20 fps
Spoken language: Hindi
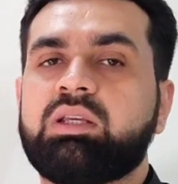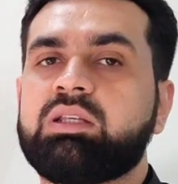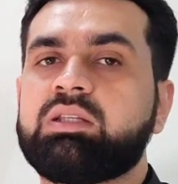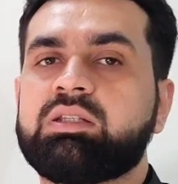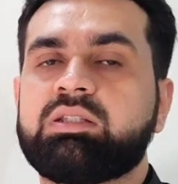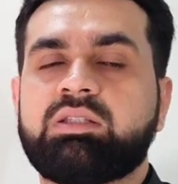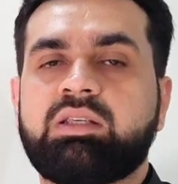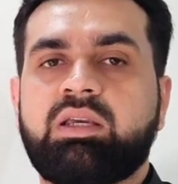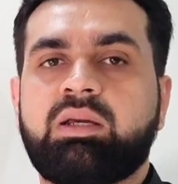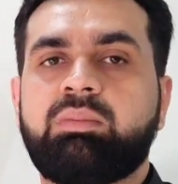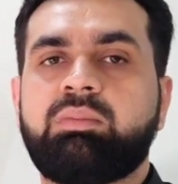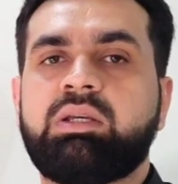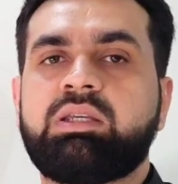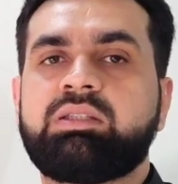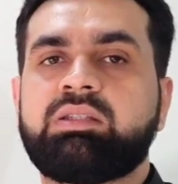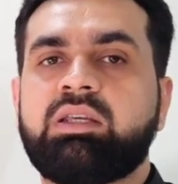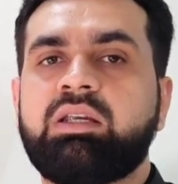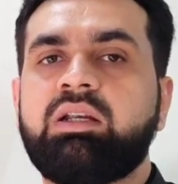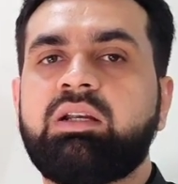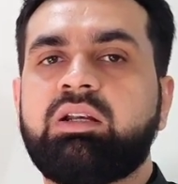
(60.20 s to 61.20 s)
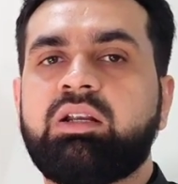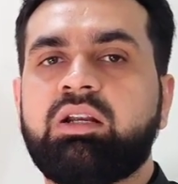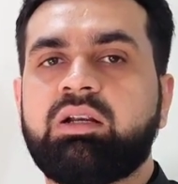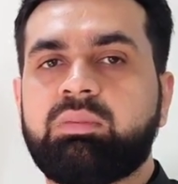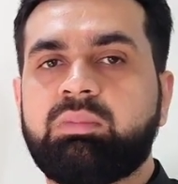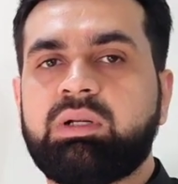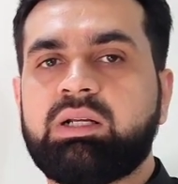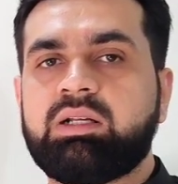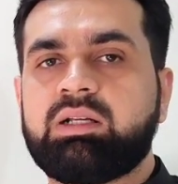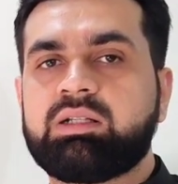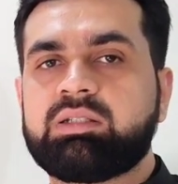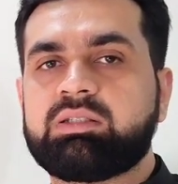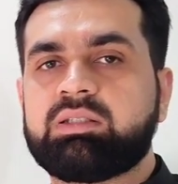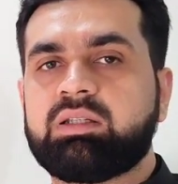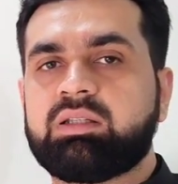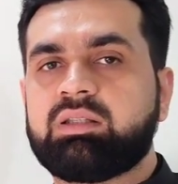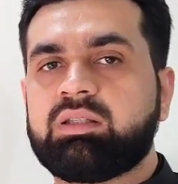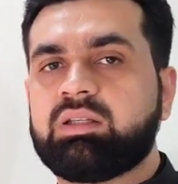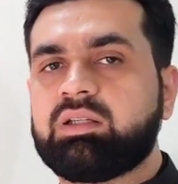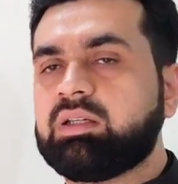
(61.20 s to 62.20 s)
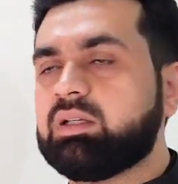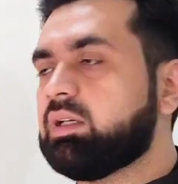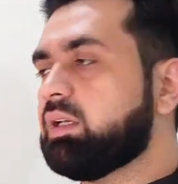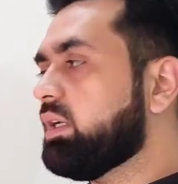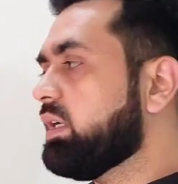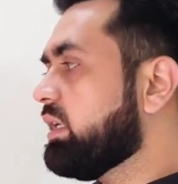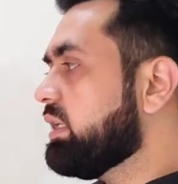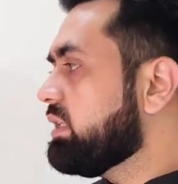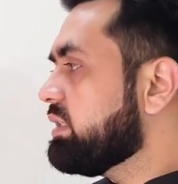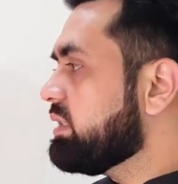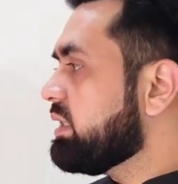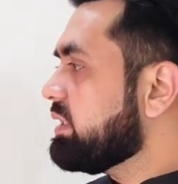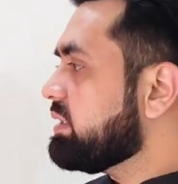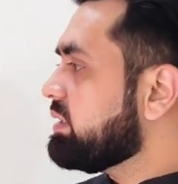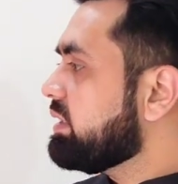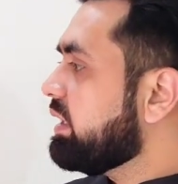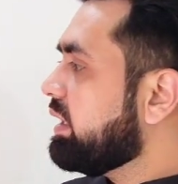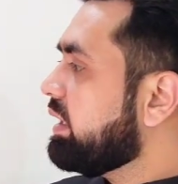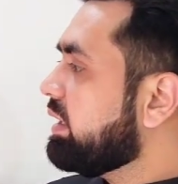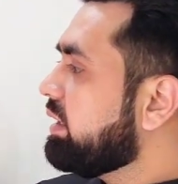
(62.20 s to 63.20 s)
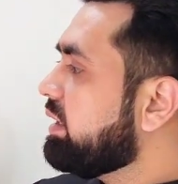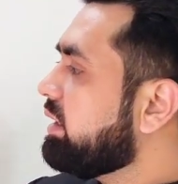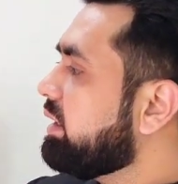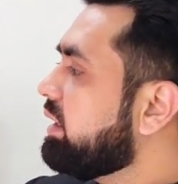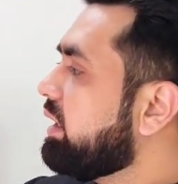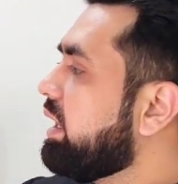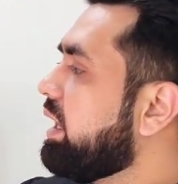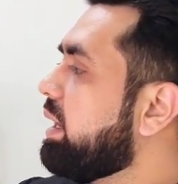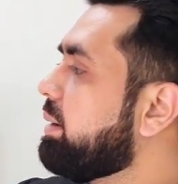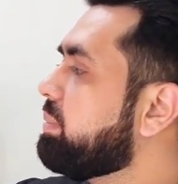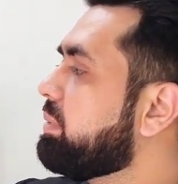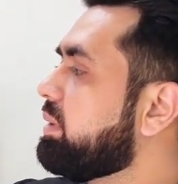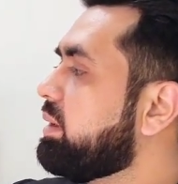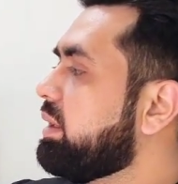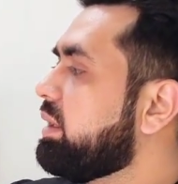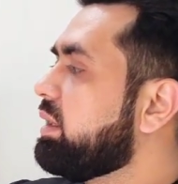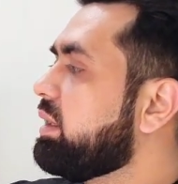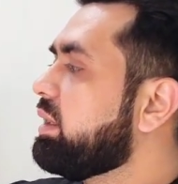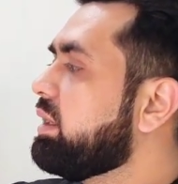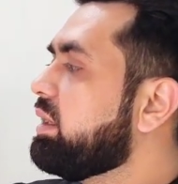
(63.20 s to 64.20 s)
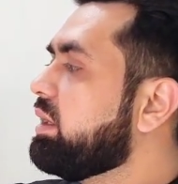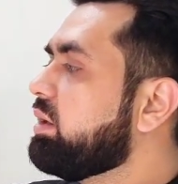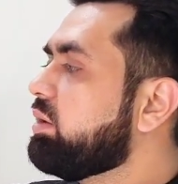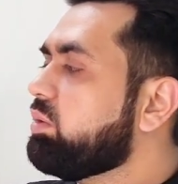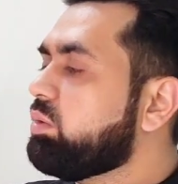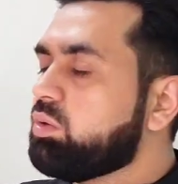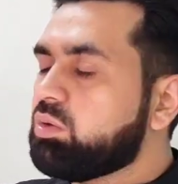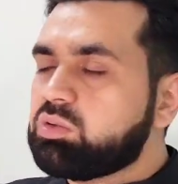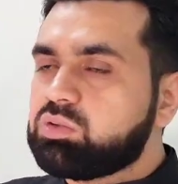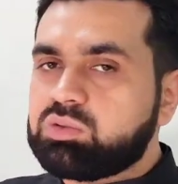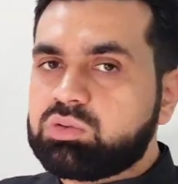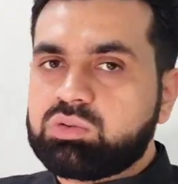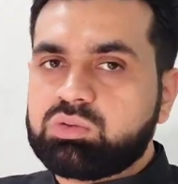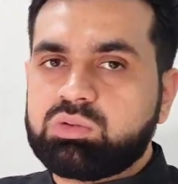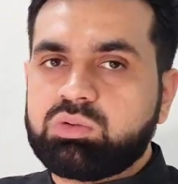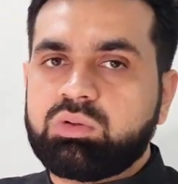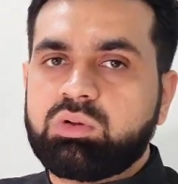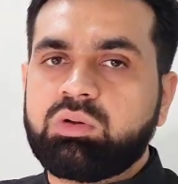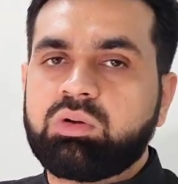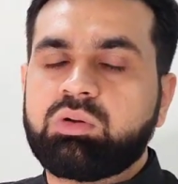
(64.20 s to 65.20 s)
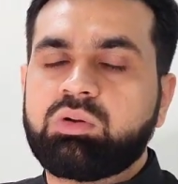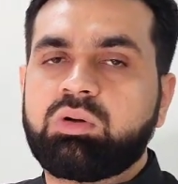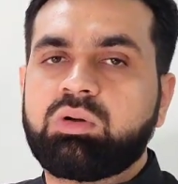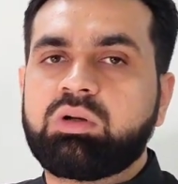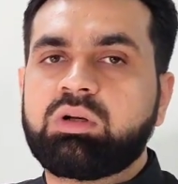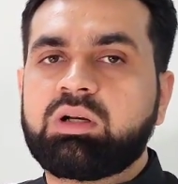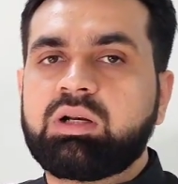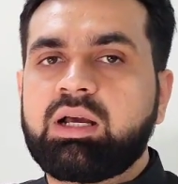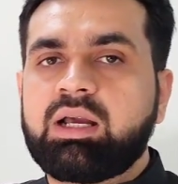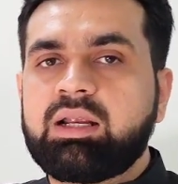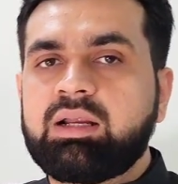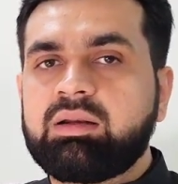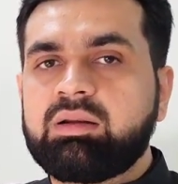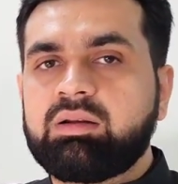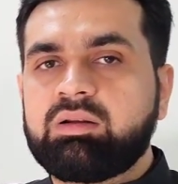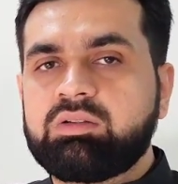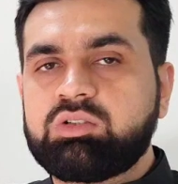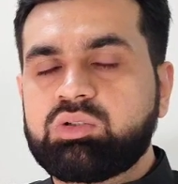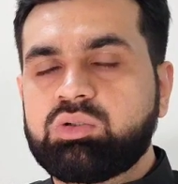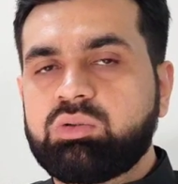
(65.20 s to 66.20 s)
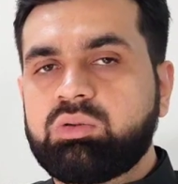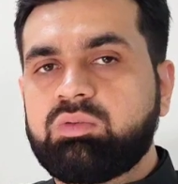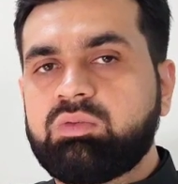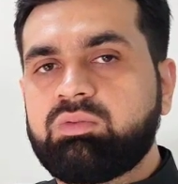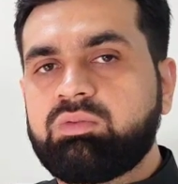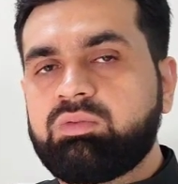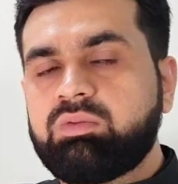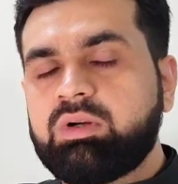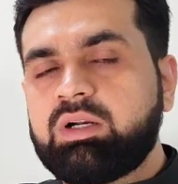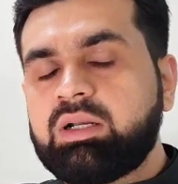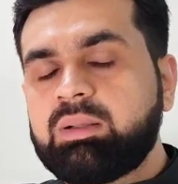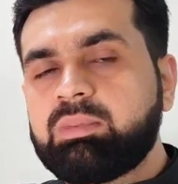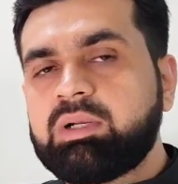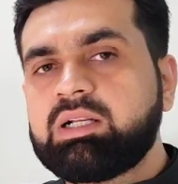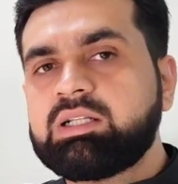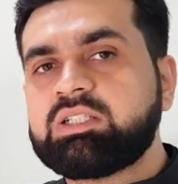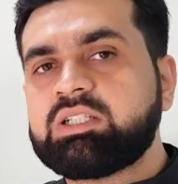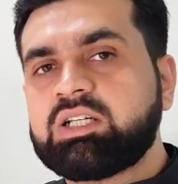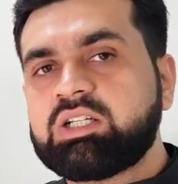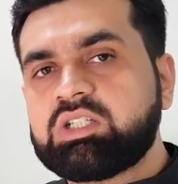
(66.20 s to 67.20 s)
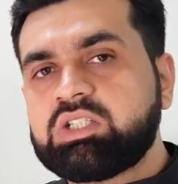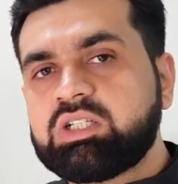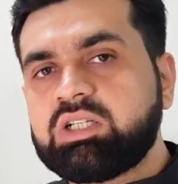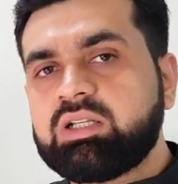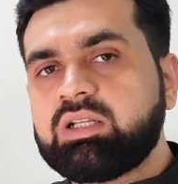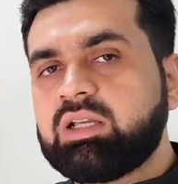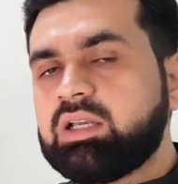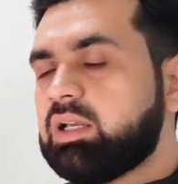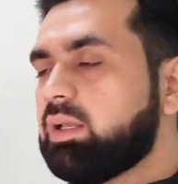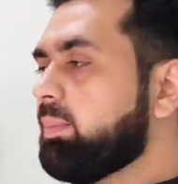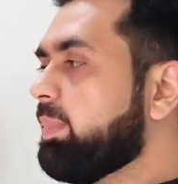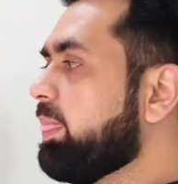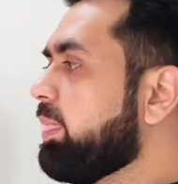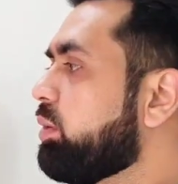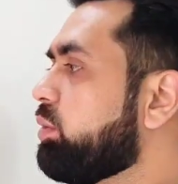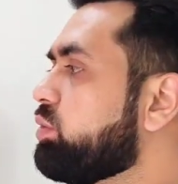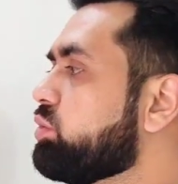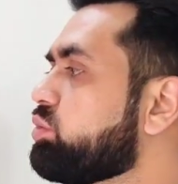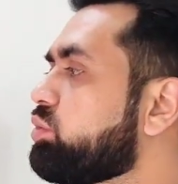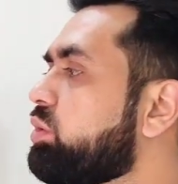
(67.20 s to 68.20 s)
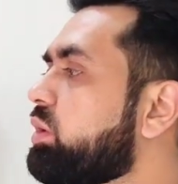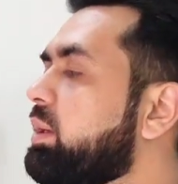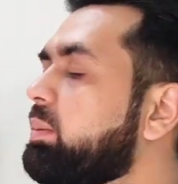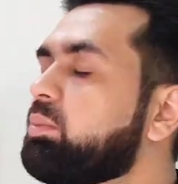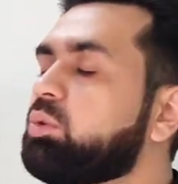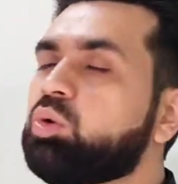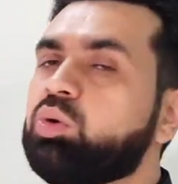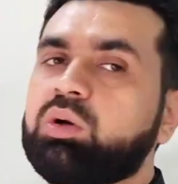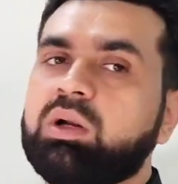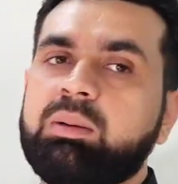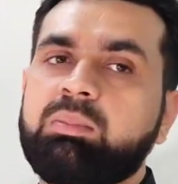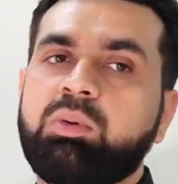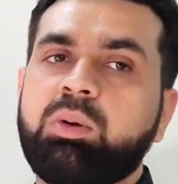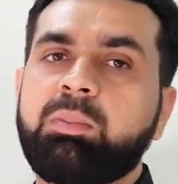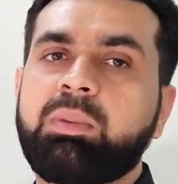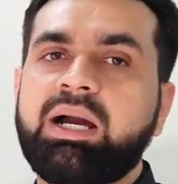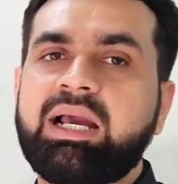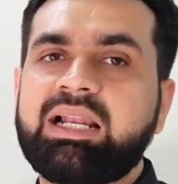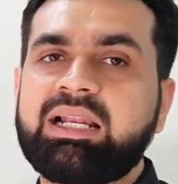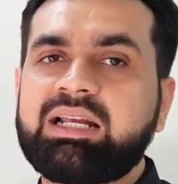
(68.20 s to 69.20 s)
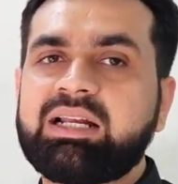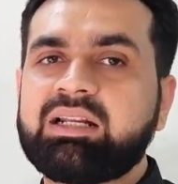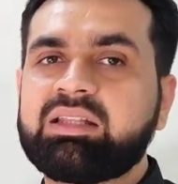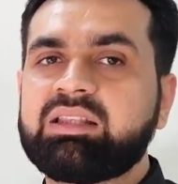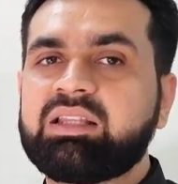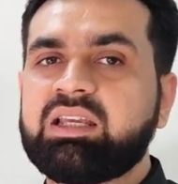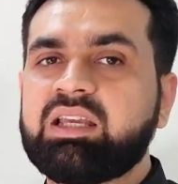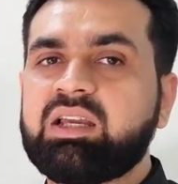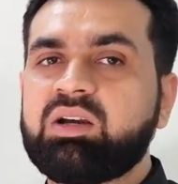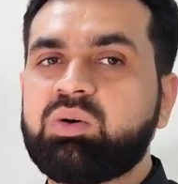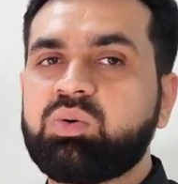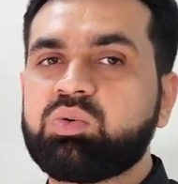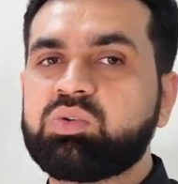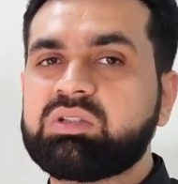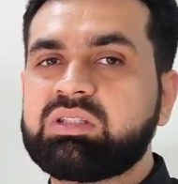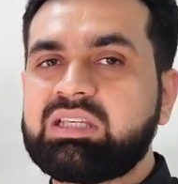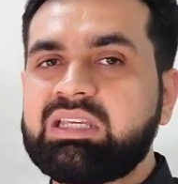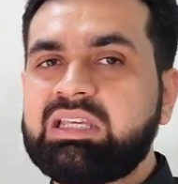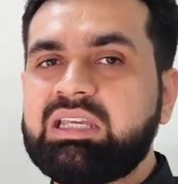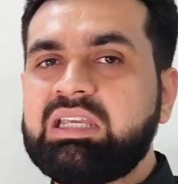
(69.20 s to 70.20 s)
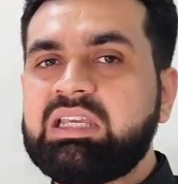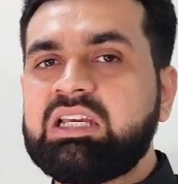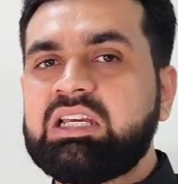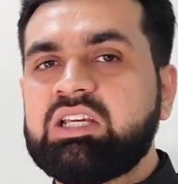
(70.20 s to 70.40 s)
हैं जैसे हम इसकी ट्रीटमेंट कर सकते हैं जैसे अगर आपके कोस्ट्रोकोंड्राइट जो वर्टिबल जंक्शन है उसको हम थोड़ा मोबाइल करते हैं उसकी